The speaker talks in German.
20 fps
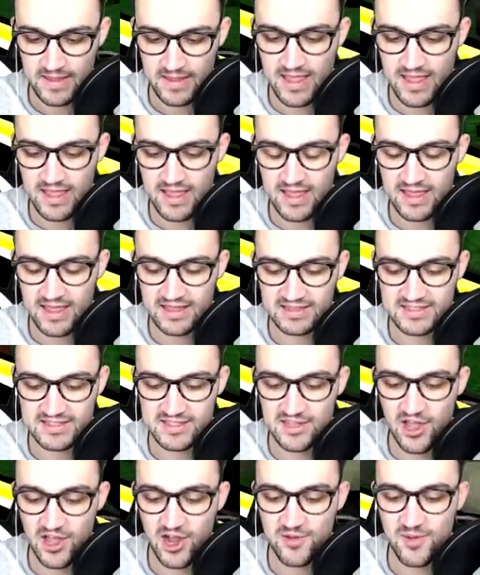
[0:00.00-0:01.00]
Yes,
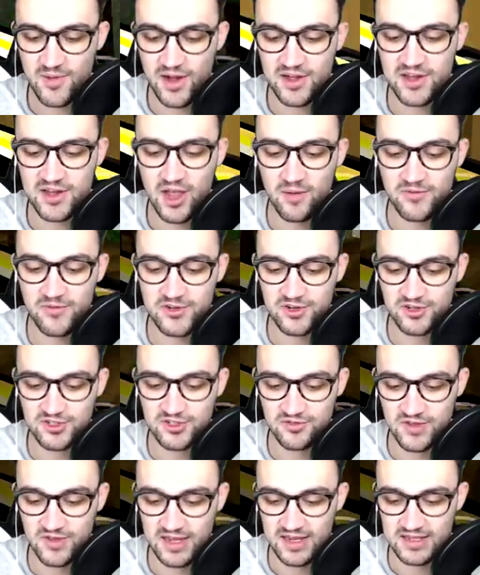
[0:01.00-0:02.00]
nochmal ein
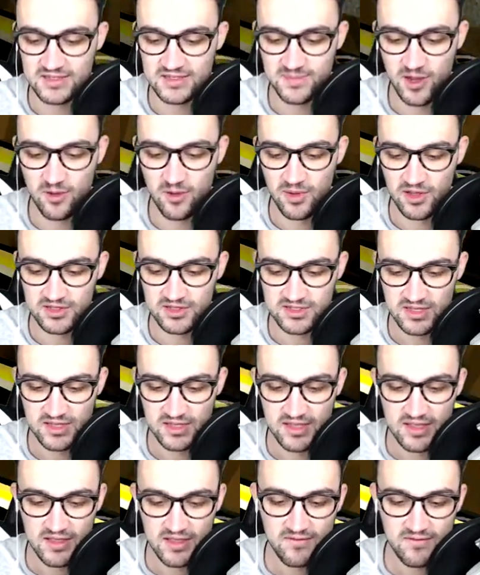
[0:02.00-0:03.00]
Kopfschuss und wir gehen ins Baumhaus.
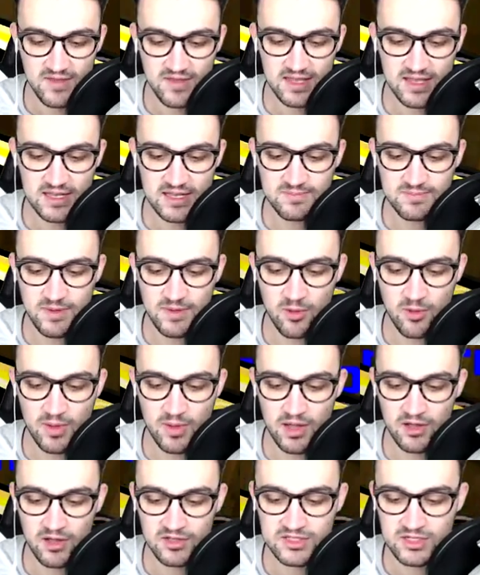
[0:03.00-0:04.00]
Wir gehen ins
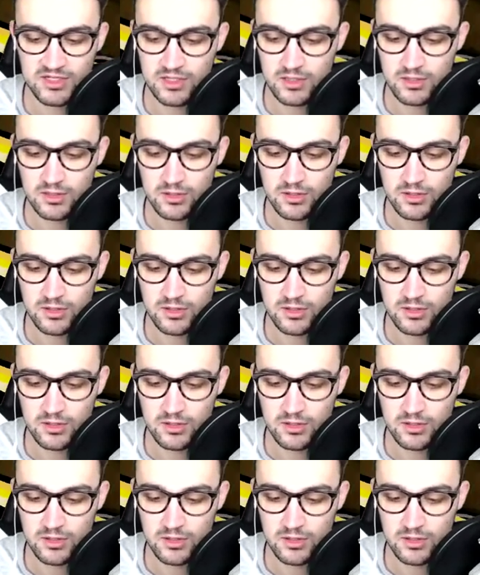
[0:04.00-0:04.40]
Baumhaus